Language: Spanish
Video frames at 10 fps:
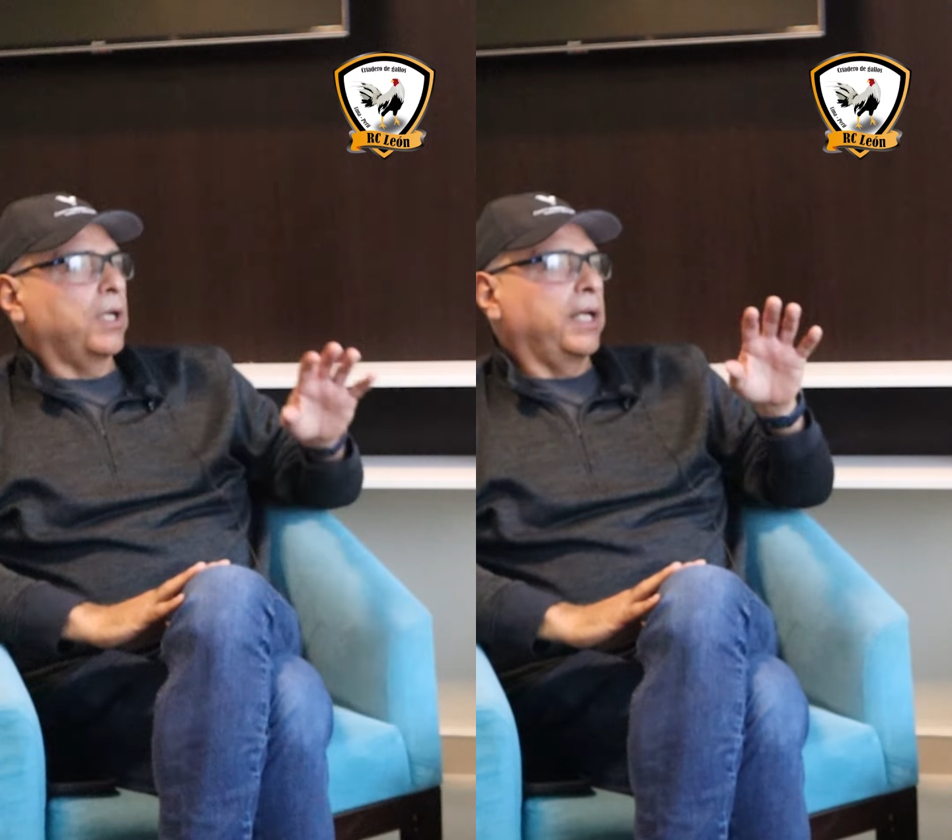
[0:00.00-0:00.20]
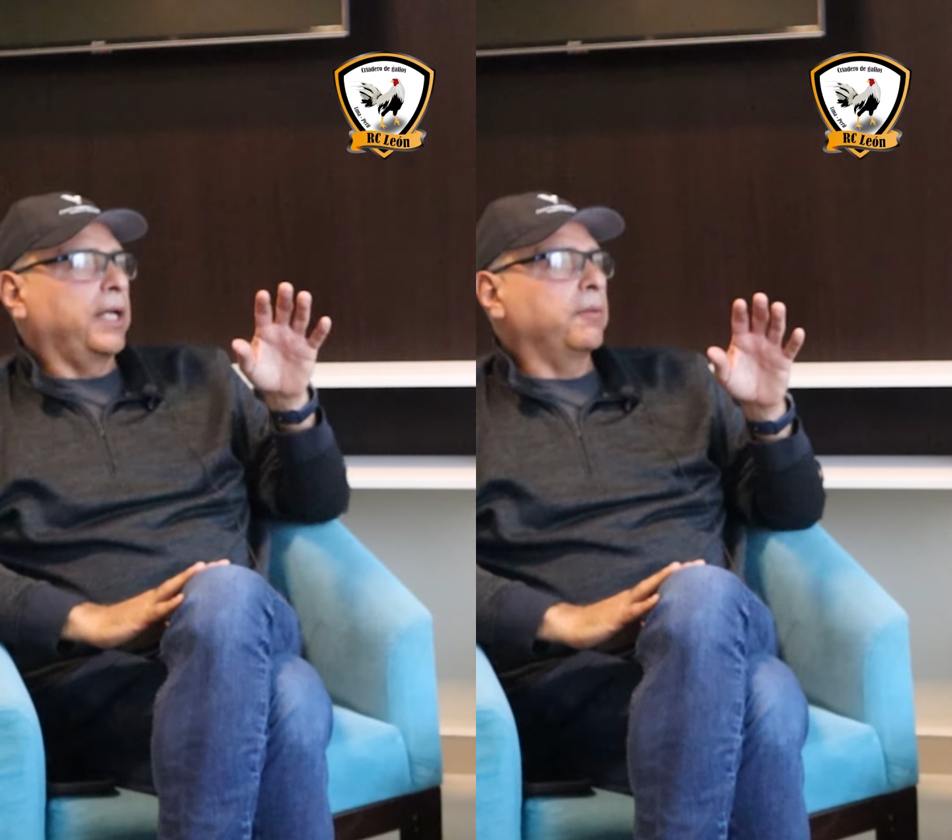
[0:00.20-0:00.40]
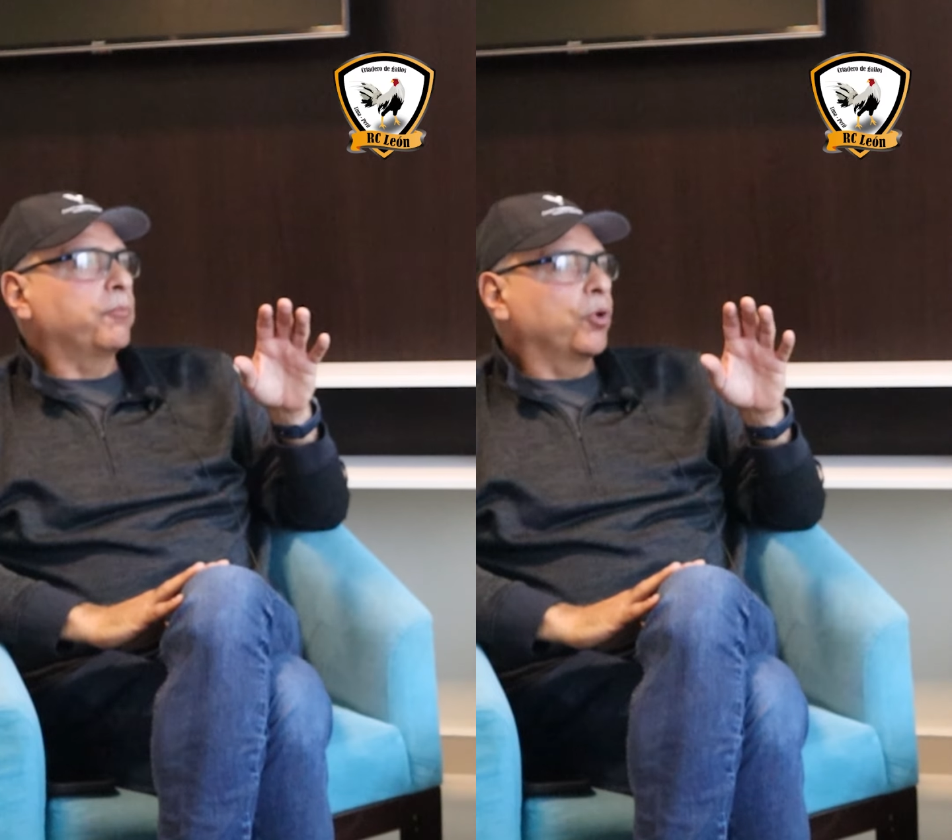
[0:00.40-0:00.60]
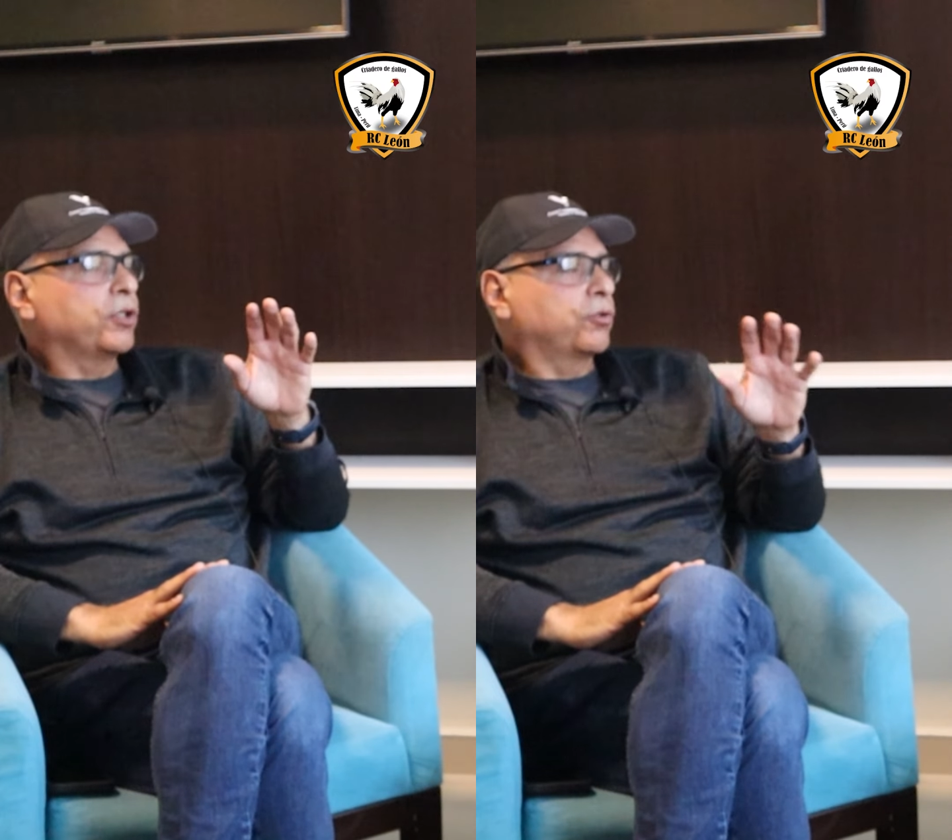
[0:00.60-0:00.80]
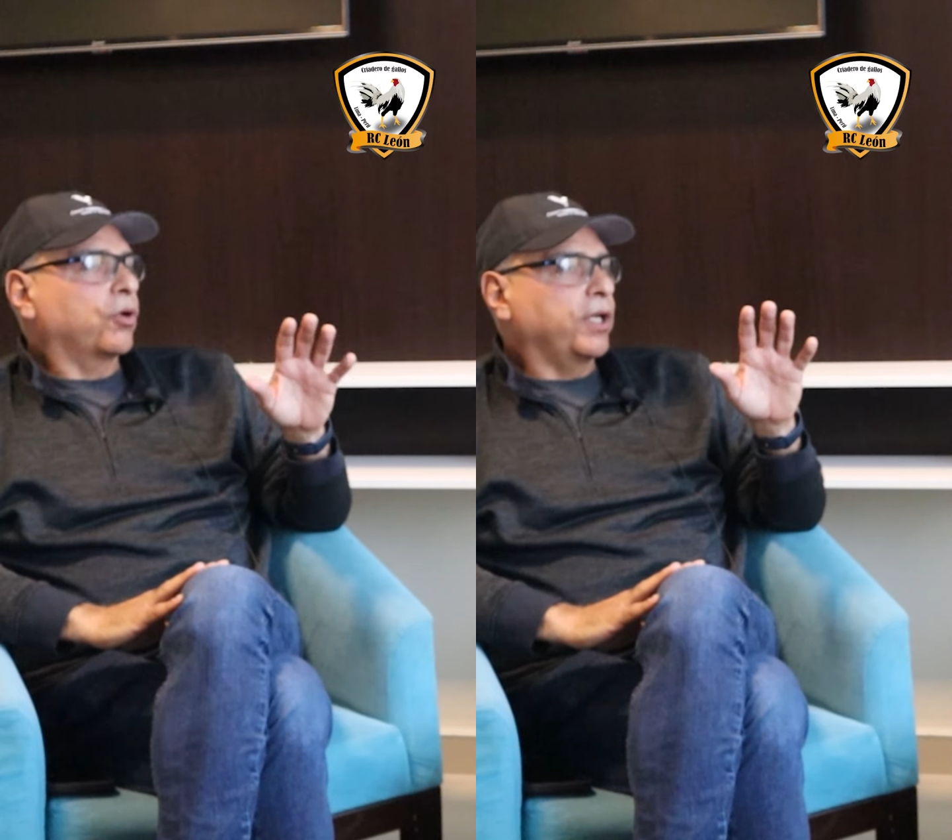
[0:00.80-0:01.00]
en
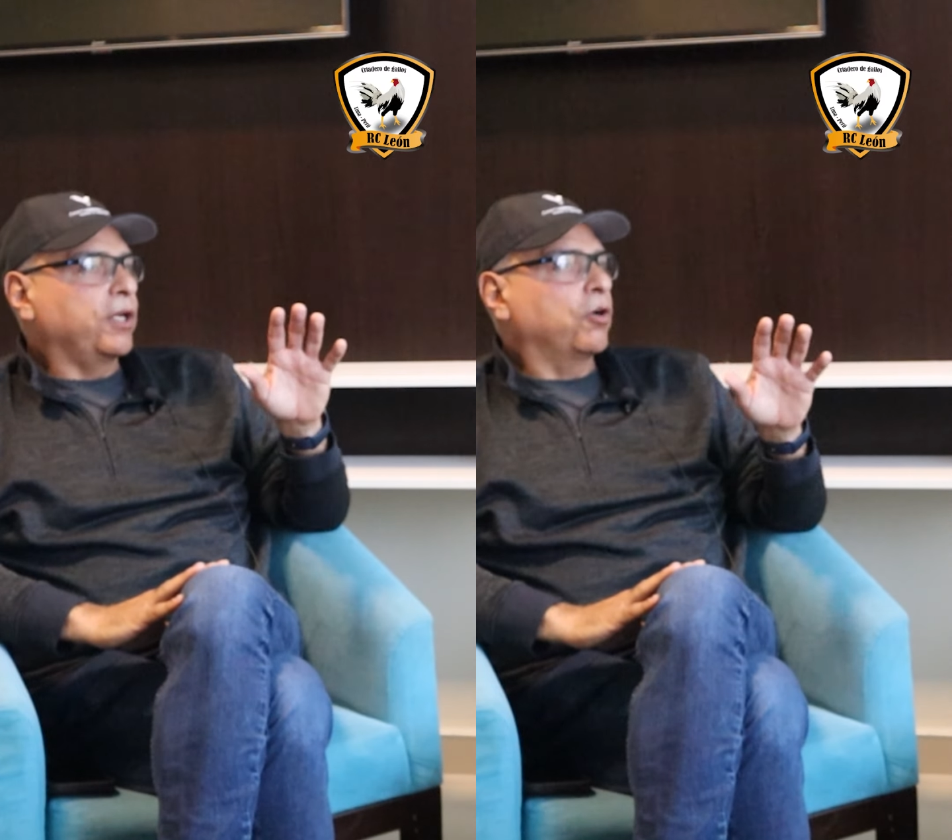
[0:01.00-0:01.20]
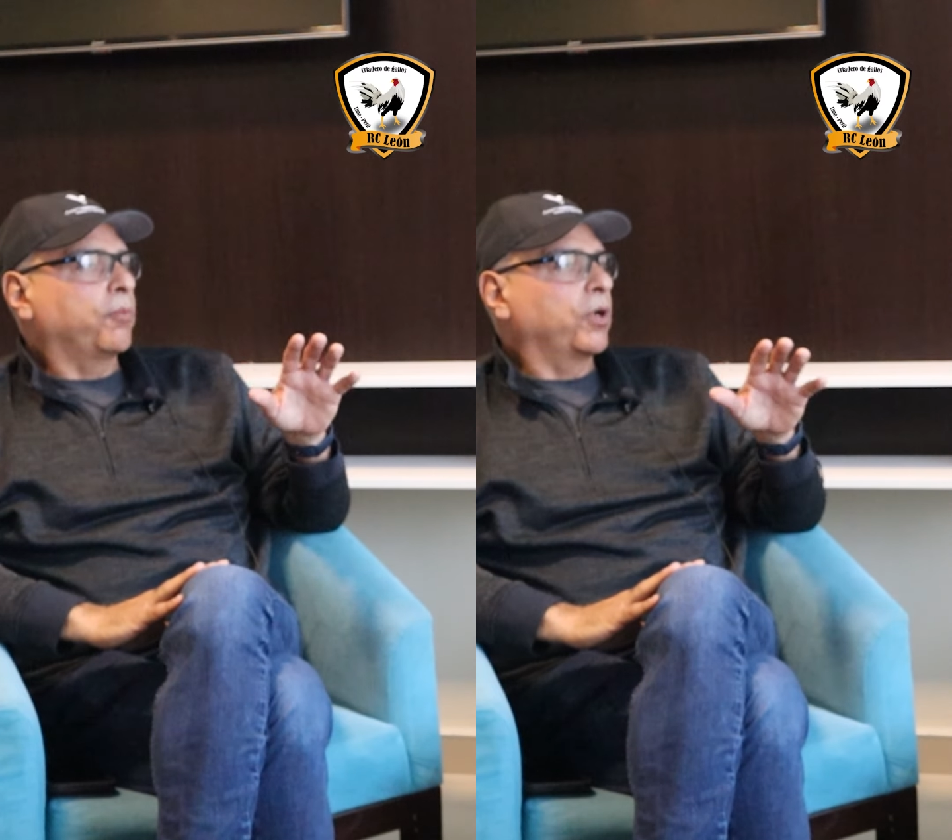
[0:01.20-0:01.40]
Puerto Rico,